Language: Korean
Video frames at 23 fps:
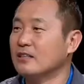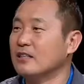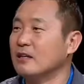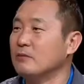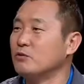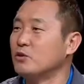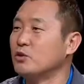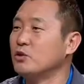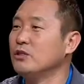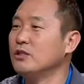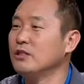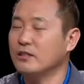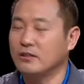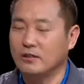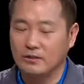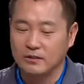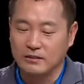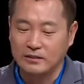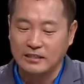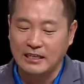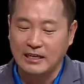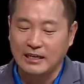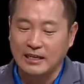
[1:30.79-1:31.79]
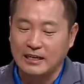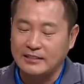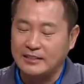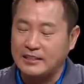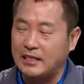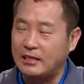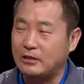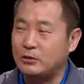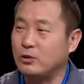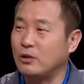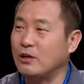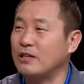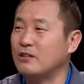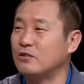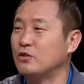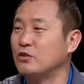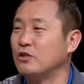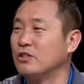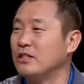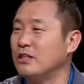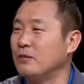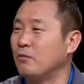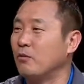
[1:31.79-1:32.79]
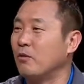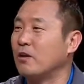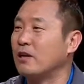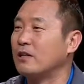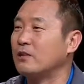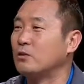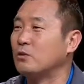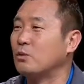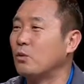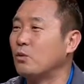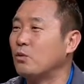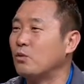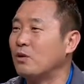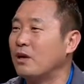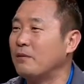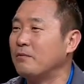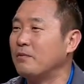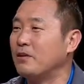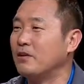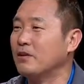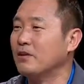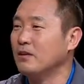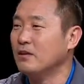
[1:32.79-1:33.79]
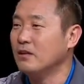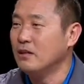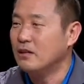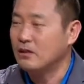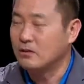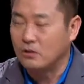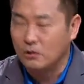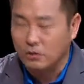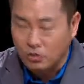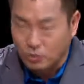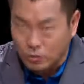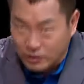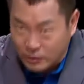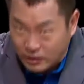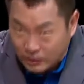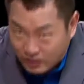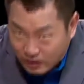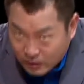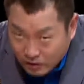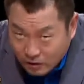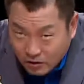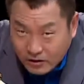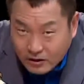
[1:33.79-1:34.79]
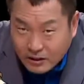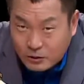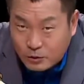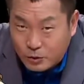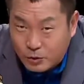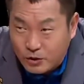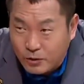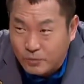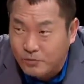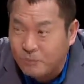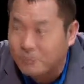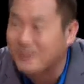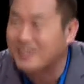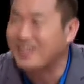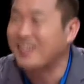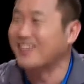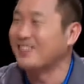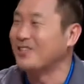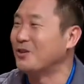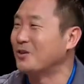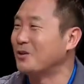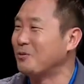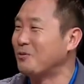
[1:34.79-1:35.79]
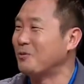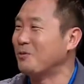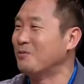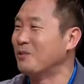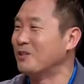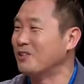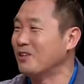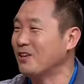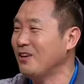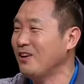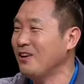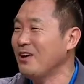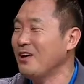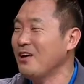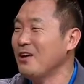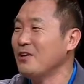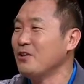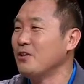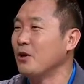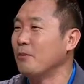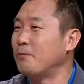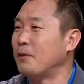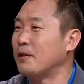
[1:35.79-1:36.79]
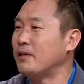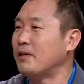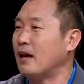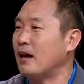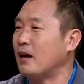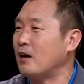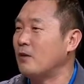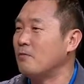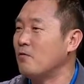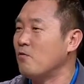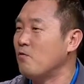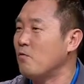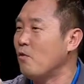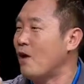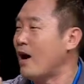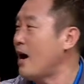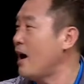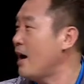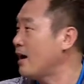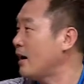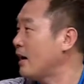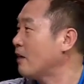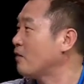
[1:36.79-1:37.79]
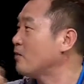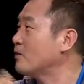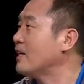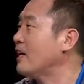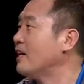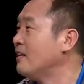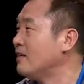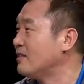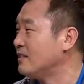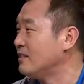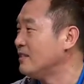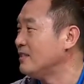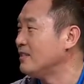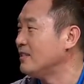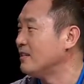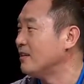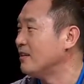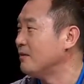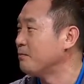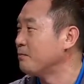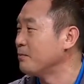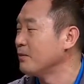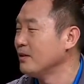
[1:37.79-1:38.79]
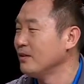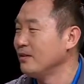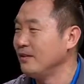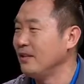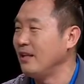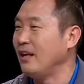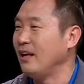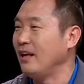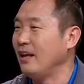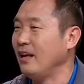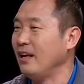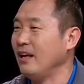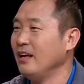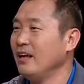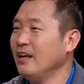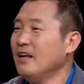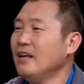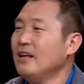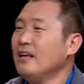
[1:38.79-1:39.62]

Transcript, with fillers: 그다음에 주인 거 자기가 제일 좋아하는 주인이 뭐라도 놓고 가면은 음. 그걸 또 지키려고 이렇게 노려보고 노려보면서 아. 옆에 다가면 아. 왕 하고 달려들죠. 네. 네.